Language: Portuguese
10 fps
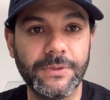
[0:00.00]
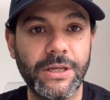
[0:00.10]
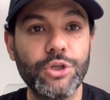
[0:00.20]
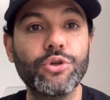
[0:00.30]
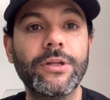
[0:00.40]

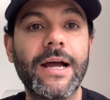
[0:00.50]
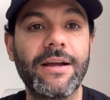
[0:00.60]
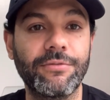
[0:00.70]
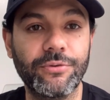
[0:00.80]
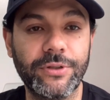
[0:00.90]

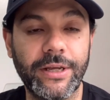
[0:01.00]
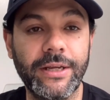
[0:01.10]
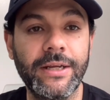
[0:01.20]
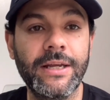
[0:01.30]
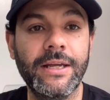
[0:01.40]
questionável,
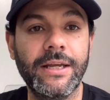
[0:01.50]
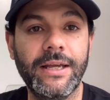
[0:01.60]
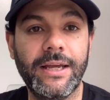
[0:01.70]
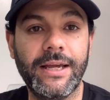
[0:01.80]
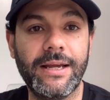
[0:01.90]
né?
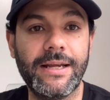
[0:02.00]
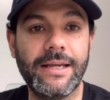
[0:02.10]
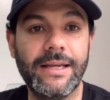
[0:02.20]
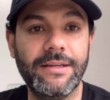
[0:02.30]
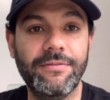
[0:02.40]
É,
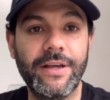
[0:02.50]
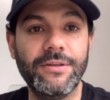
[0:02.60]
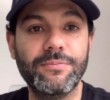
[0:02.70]
ele vem,